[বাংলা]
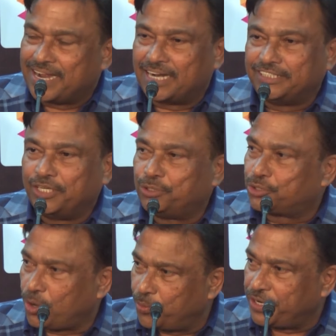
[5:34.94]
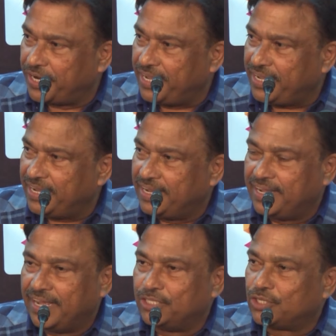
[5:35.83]
আর যেহেতু সময় নেই
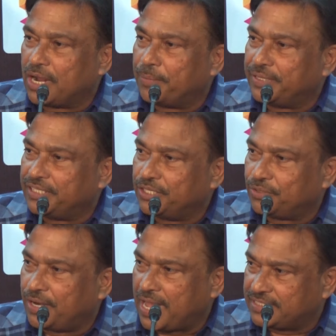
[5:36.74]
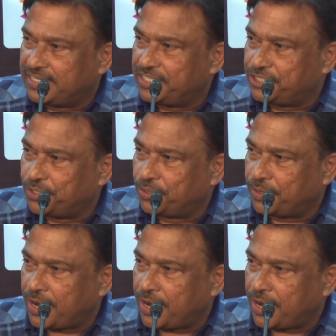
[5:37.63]
এই জন্য আমাদের যেহেতু লাস্ট ডেট ছিল